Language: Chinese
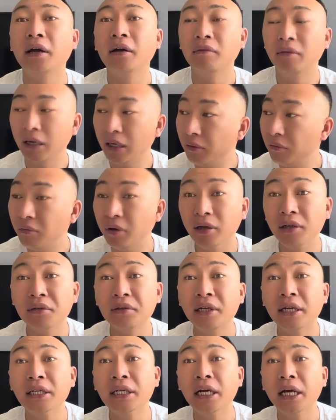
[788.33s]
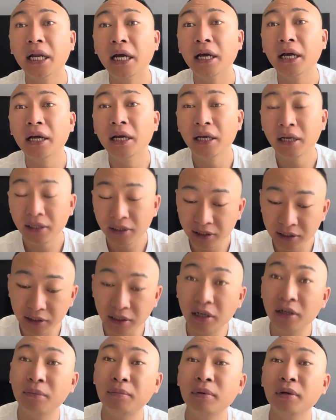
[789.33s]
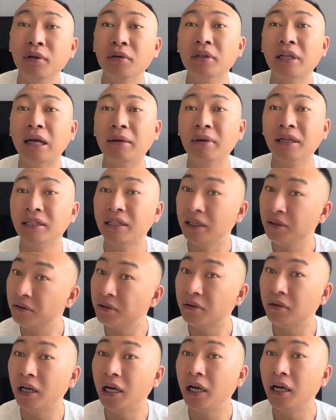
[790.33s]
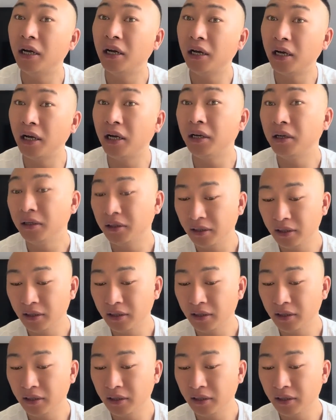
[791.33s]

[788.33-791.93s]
完了我就先撤了，你要是不留咱们，咱就走了啊。